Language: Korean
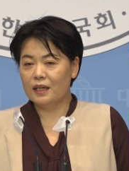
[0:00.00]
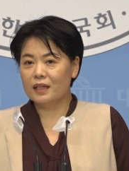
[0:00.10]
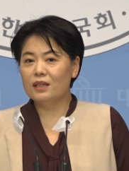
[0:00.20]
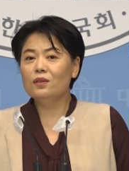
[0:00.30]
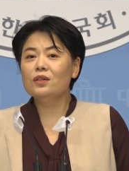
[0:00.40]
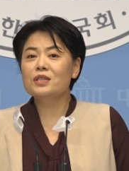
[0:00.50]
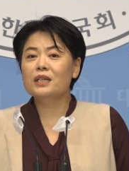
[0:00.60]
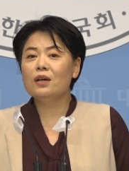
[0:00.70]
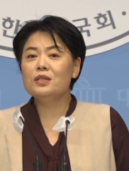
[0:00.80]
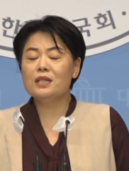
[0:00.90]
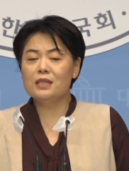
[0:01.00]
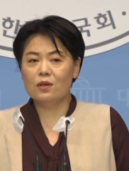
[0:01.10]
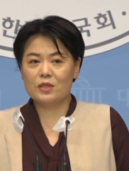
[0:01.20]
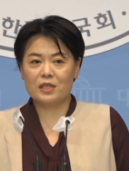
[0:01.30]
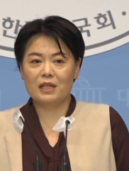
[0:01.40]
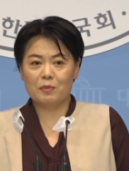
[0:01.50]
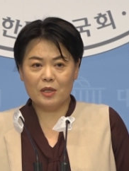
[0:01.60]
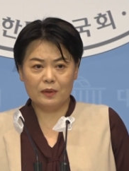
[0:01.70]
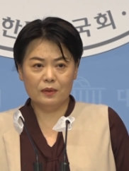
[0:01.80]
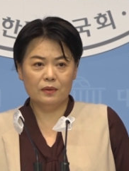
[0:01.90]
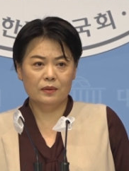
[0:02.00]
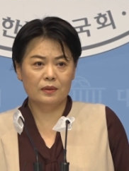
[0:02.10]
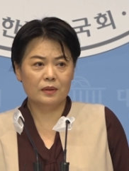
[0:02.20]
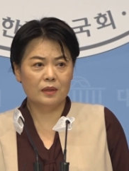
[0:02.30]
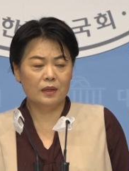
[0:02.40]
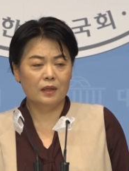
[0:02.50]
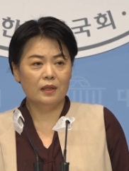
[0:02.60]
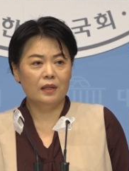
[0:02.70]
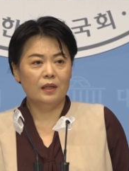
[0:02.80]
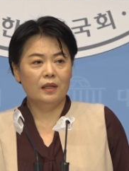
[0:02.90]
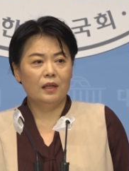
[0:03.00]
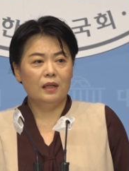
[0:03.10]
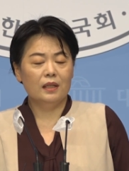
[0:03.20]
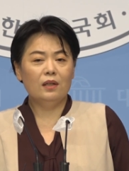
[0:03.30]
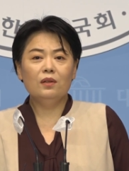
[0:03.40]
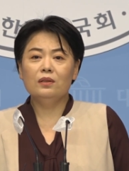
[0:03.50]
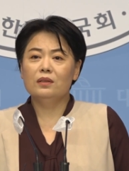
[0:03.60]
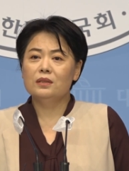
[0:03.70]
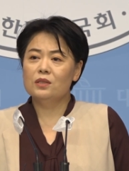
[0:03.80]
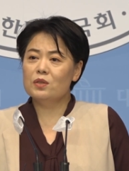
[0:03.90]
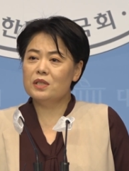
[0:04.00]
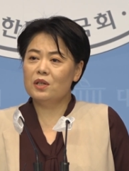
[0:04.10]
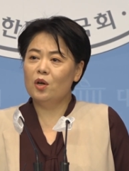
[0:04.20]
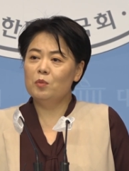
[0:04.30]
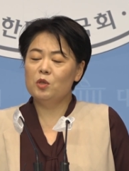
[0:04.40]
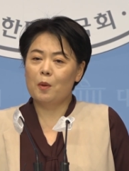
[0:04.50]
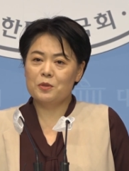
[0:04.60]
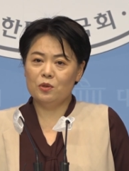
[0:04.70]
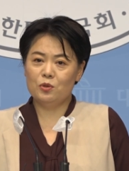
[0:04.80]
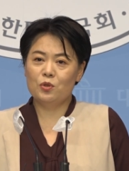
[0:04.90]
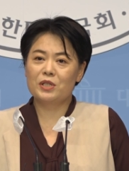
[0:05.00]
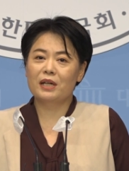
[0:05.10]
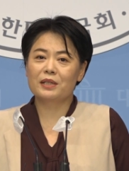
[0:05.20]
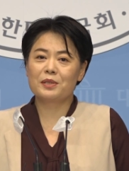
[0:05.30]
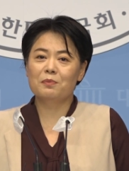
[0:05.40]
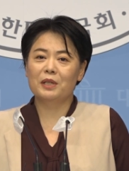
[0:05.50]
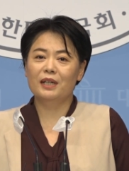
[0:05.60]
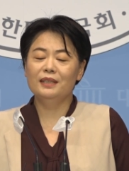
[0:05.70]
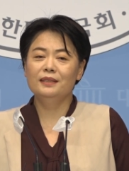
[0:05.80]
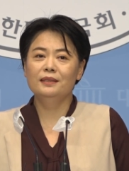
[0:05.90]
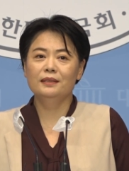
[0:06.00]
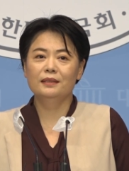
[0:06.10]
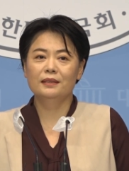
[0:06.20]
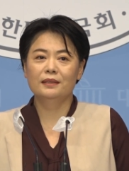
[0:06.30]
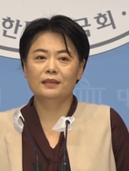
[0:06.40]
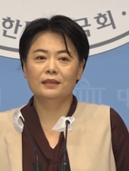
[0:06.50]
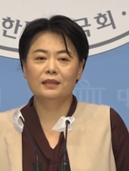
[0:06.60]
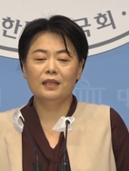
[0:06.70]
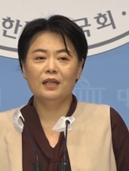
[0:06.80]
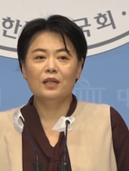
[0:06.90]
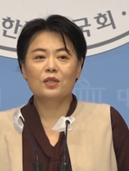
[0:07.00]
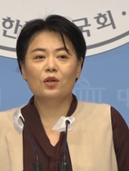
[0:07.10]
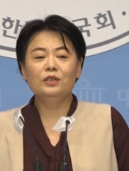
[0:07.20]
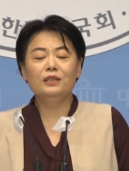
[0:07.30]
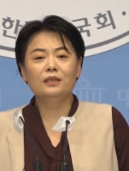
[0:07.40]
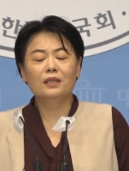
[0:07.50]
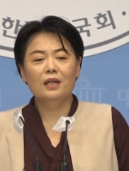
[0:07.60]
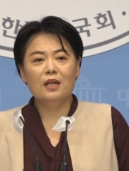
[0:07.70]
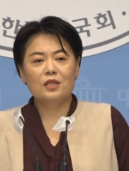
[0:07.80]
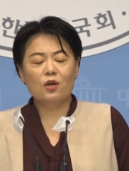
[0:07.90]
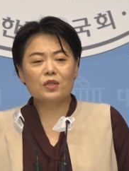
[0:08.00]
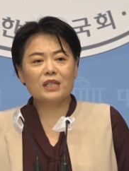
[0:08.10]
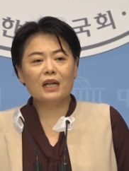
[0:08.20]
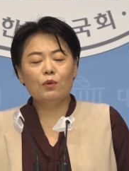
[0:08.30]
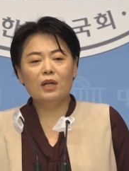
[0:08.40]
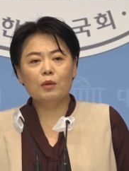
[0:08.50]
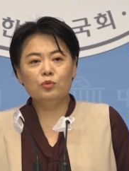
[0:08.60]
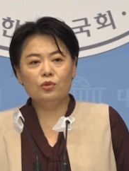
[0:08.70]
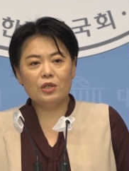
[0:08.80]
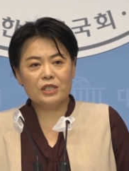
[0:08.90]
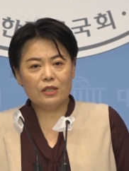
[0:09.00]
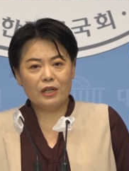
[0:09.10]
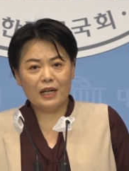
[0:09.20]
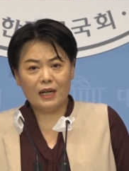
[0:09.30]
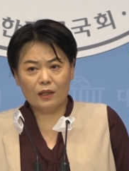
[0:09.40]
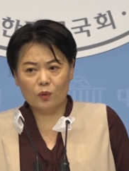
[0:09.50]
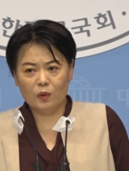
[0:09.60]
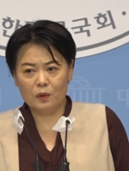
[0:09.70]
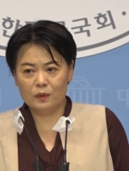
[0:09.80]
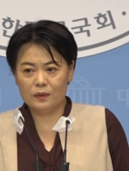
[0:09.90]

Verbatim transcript: 이런 것이 현실 정치라면 이런 정치 경험은 없어도 좋지 않겠습니까? 저는 정치가 원래 무엇이어야 하고